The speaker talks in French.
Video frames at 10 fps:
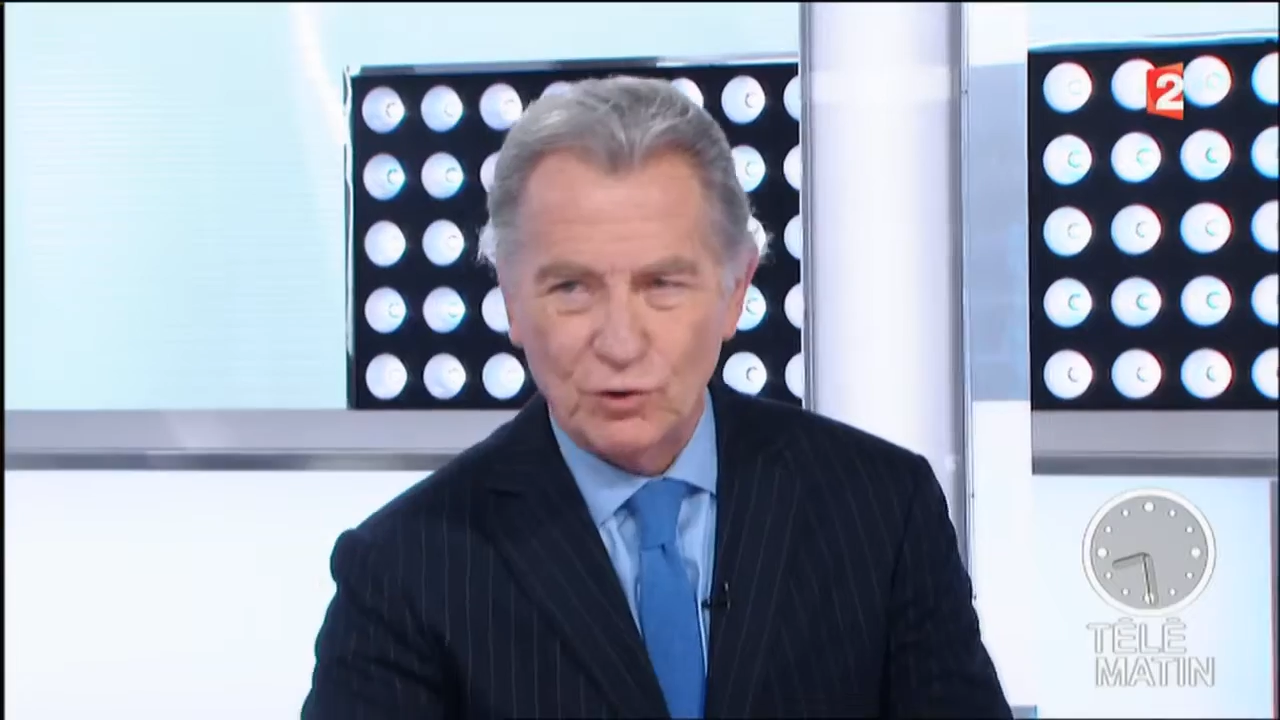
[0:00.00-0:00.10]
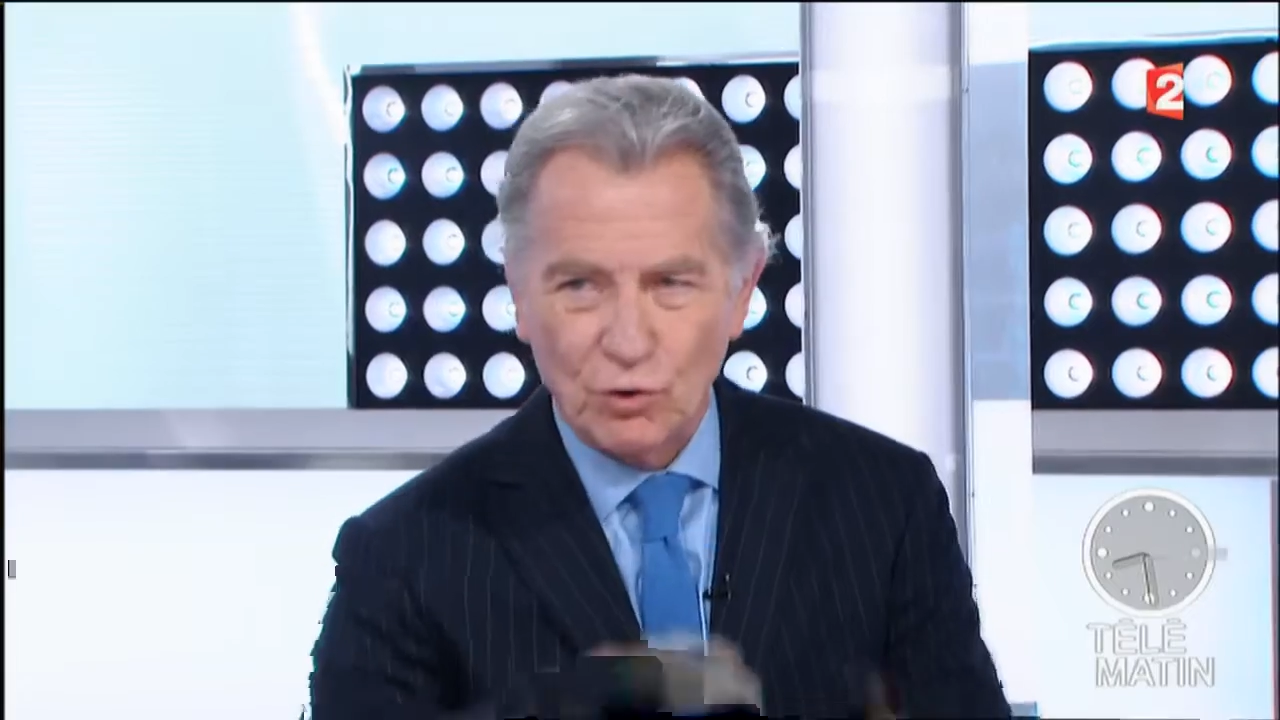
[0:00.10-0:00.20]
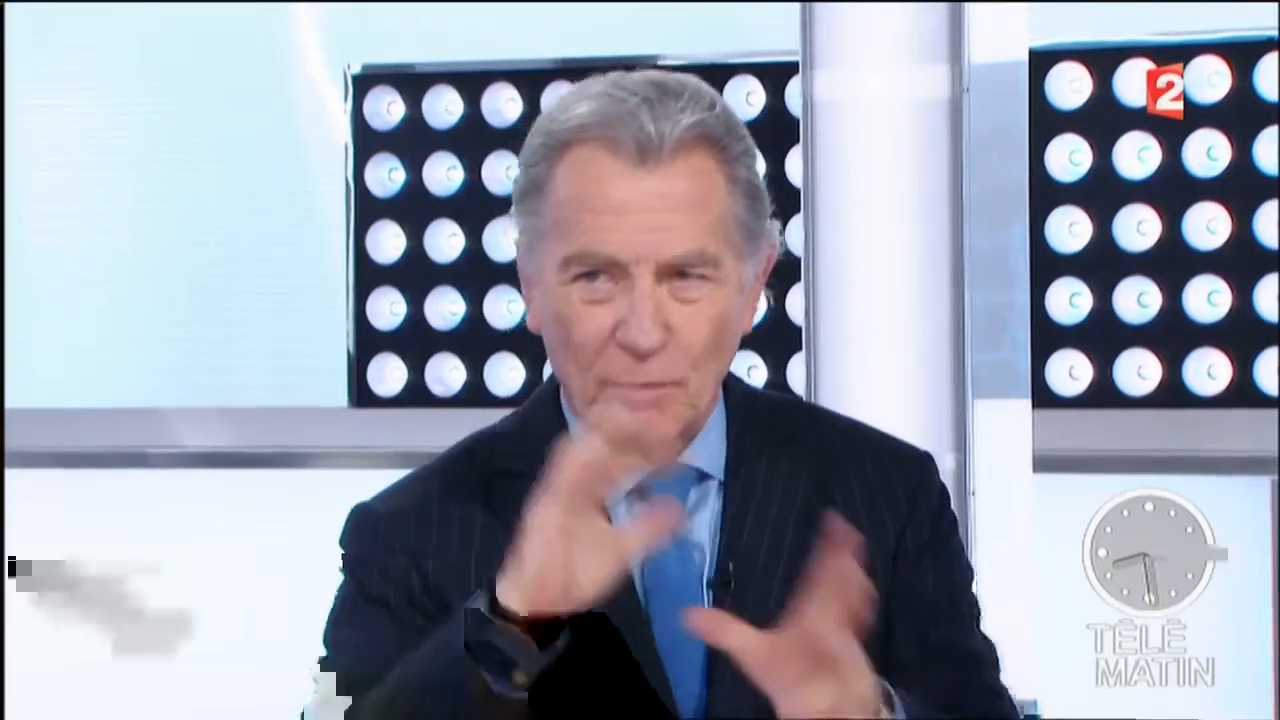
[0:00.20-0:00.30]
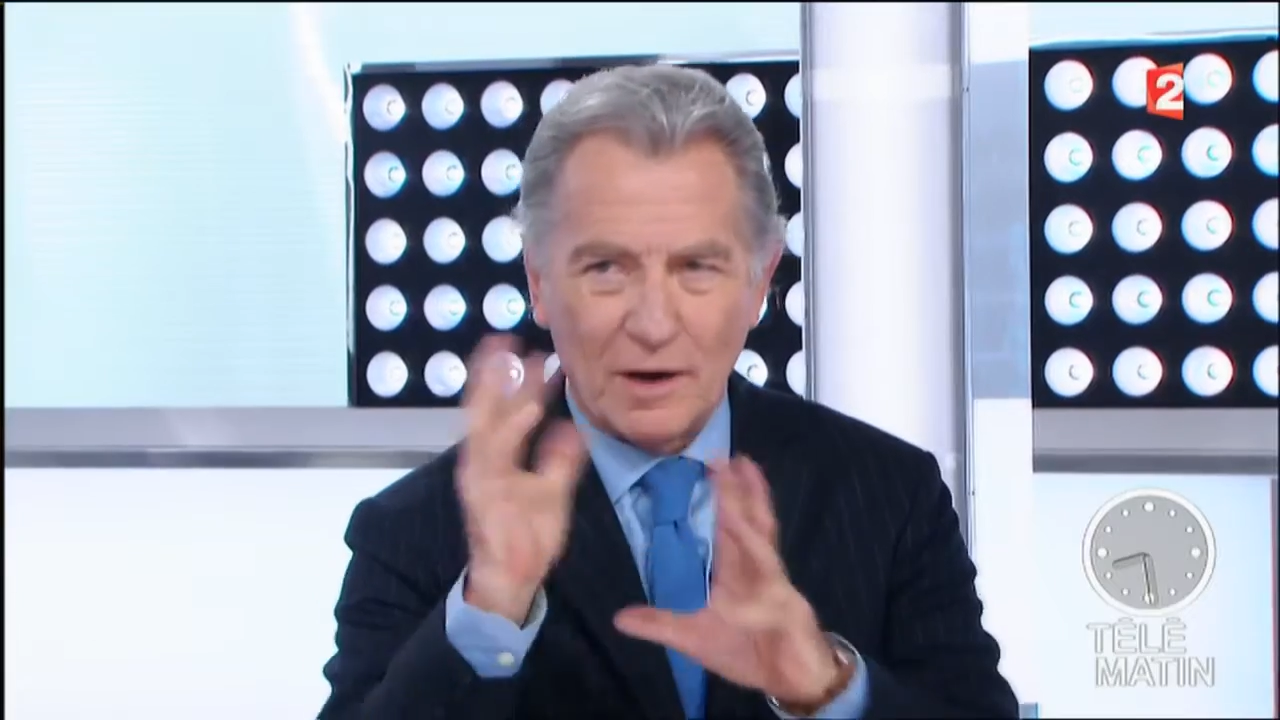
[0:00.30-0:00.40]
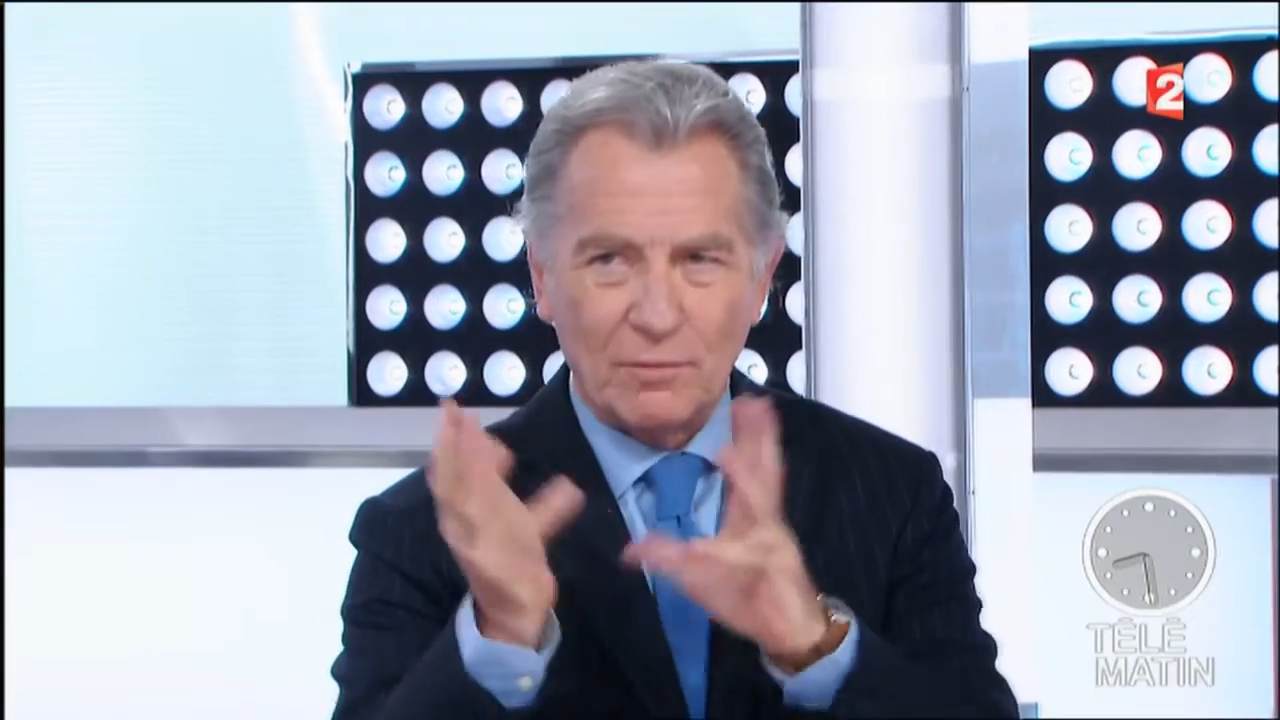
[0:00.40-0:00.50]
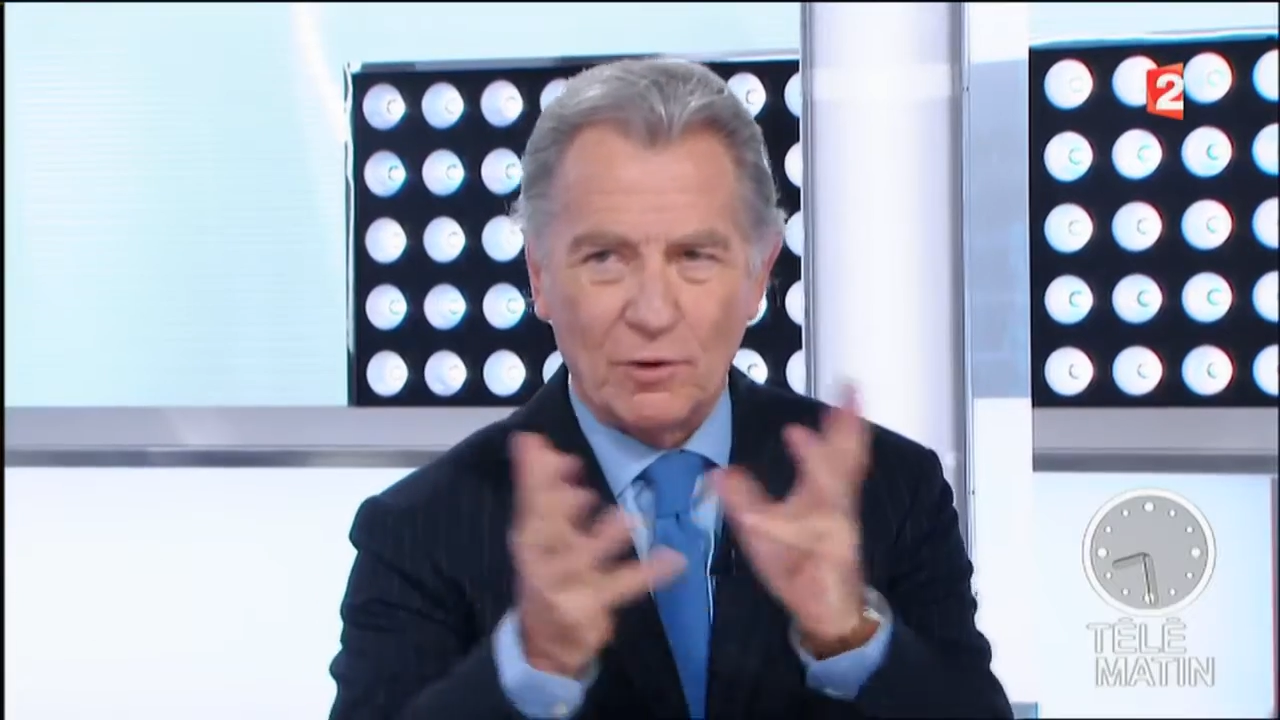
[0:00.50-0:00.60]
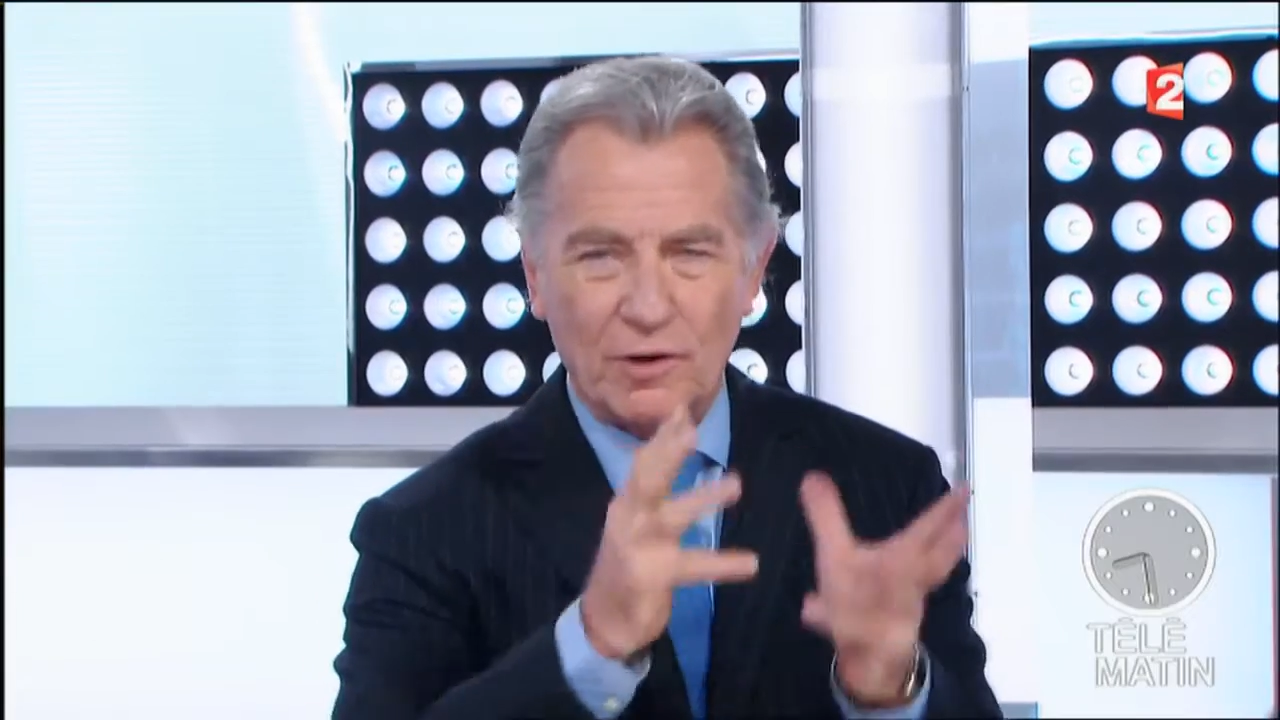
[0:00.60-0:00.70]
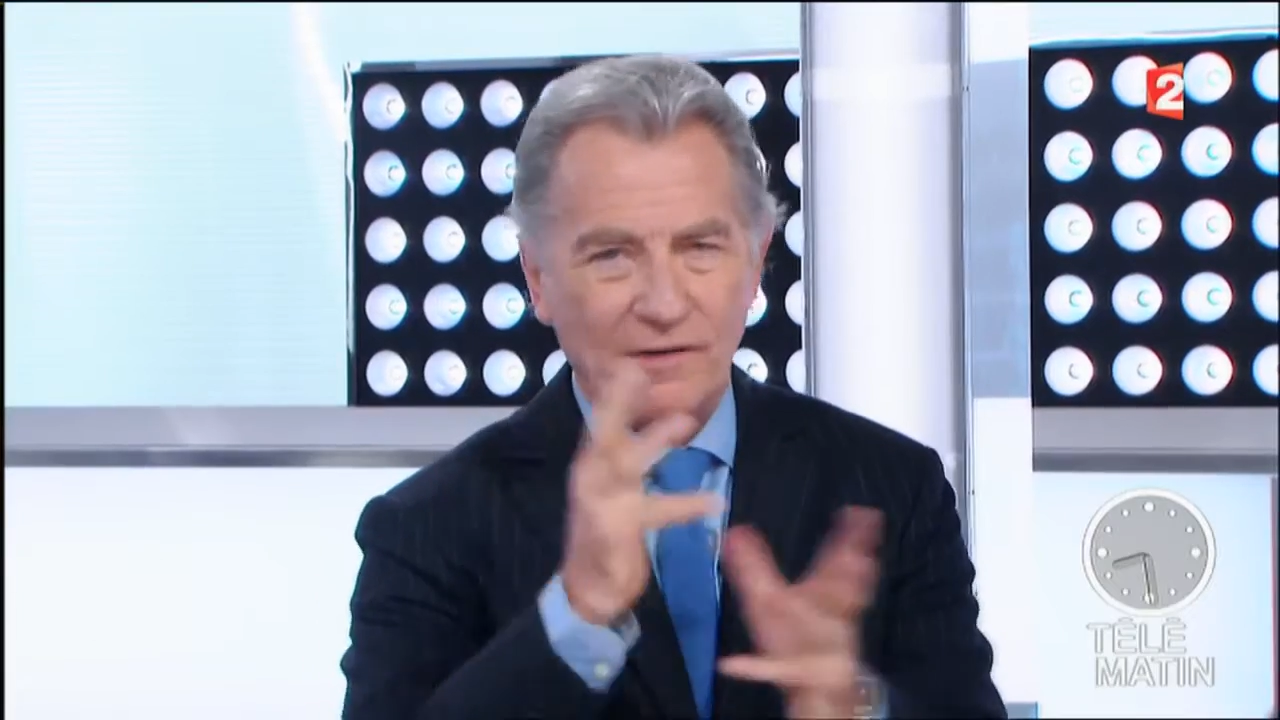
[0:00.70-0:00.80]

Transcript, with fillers: globalement,